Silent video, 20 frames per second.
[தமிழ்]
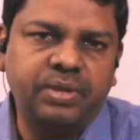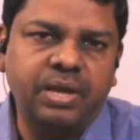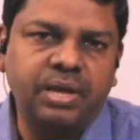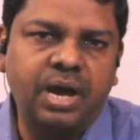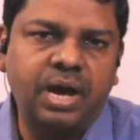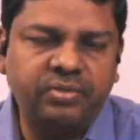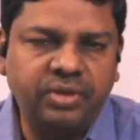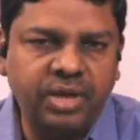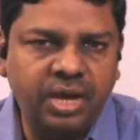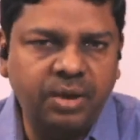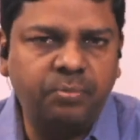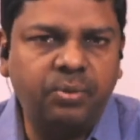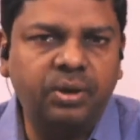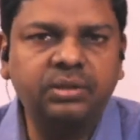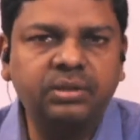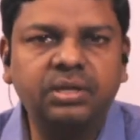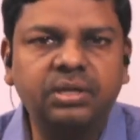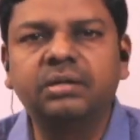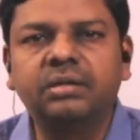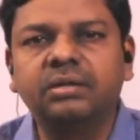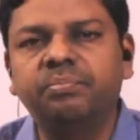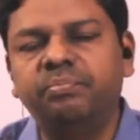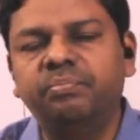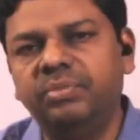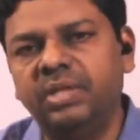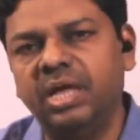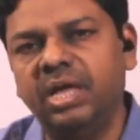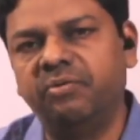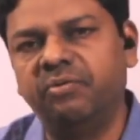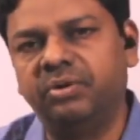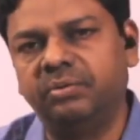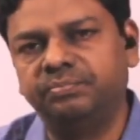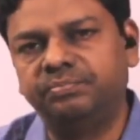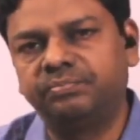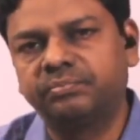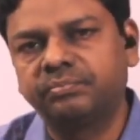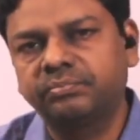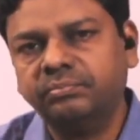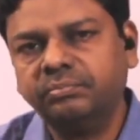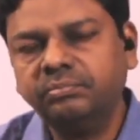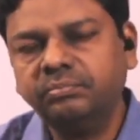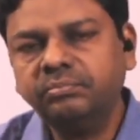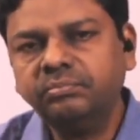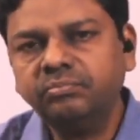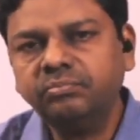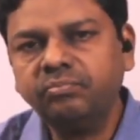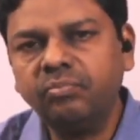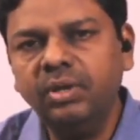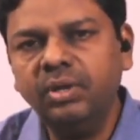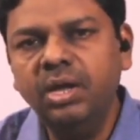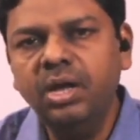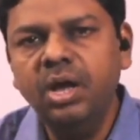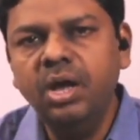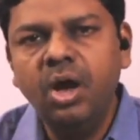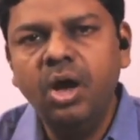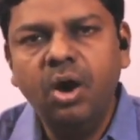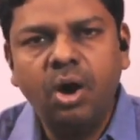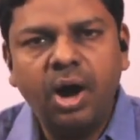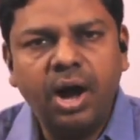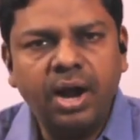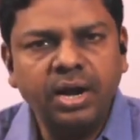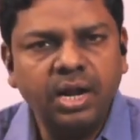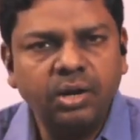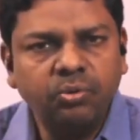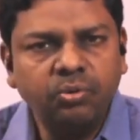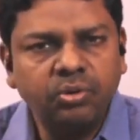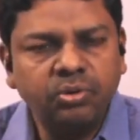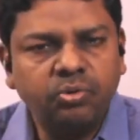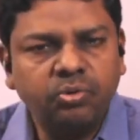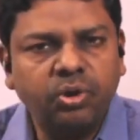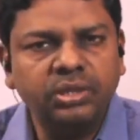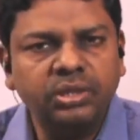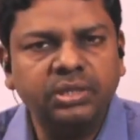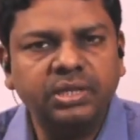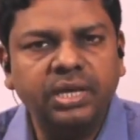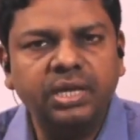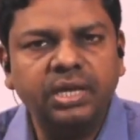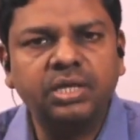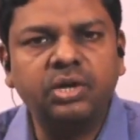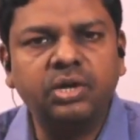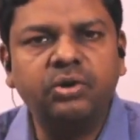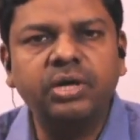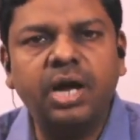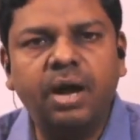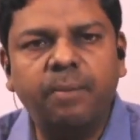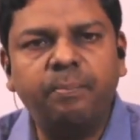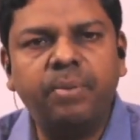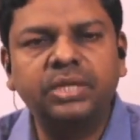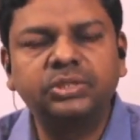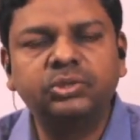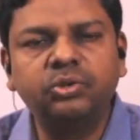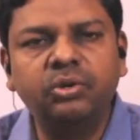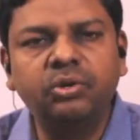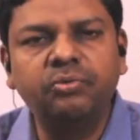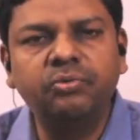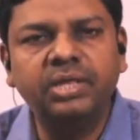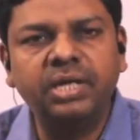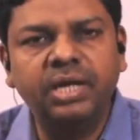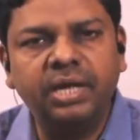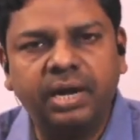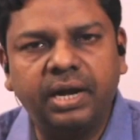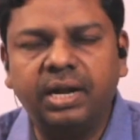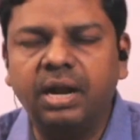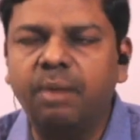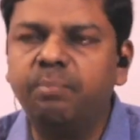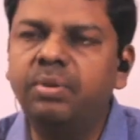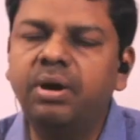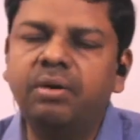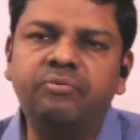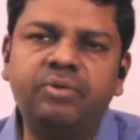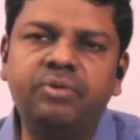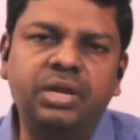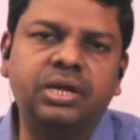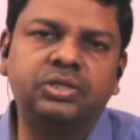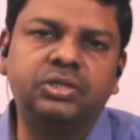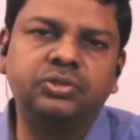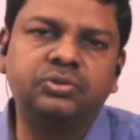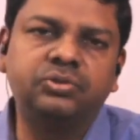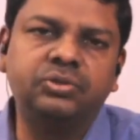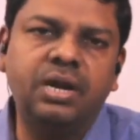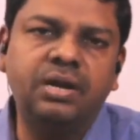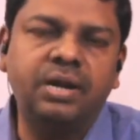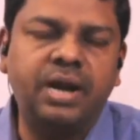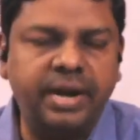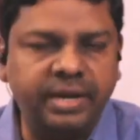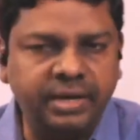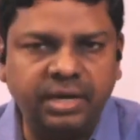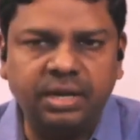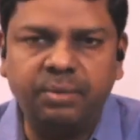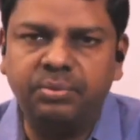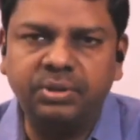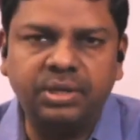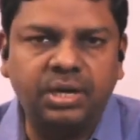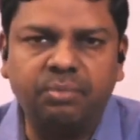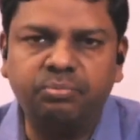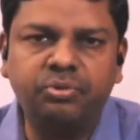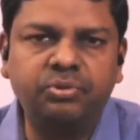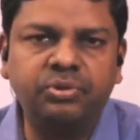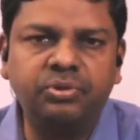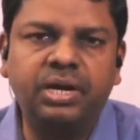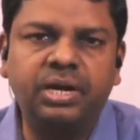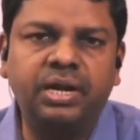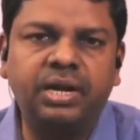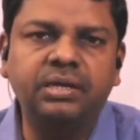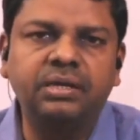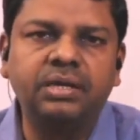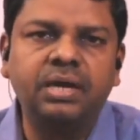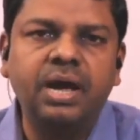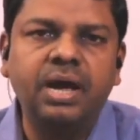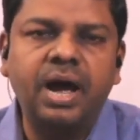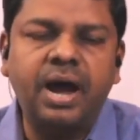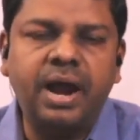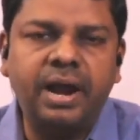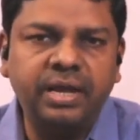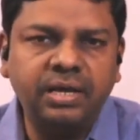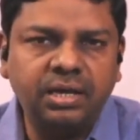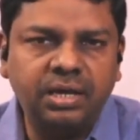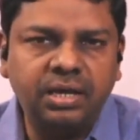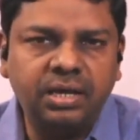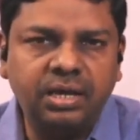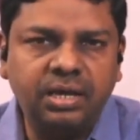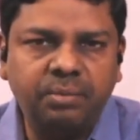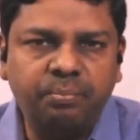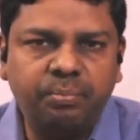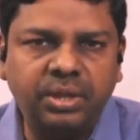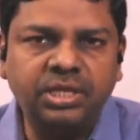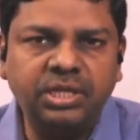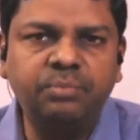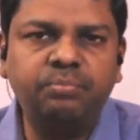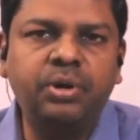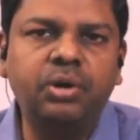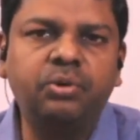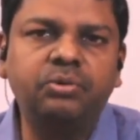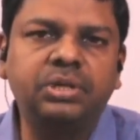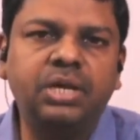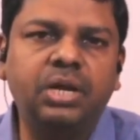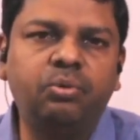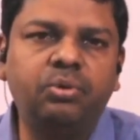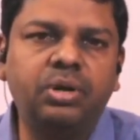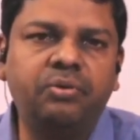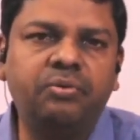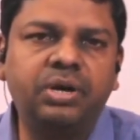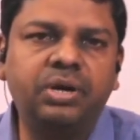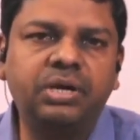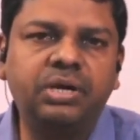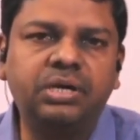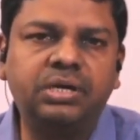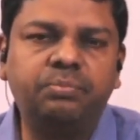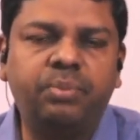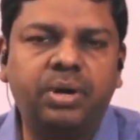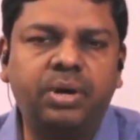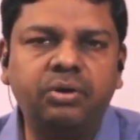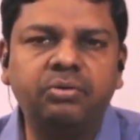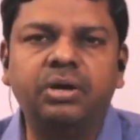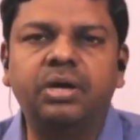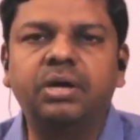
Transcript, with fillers: அதே போலதான் தேவனும் ஆனால் ஒரு குழந்தை தன்னுடைய அப்பா சொல்லுவதை நம்பவில்லை என்று சொன்னால் அடிக்கடி அப்படிதான் நம்புவதில்லை அநேக பதின் பருவத்தில் உள்ளவர்கள் பருவ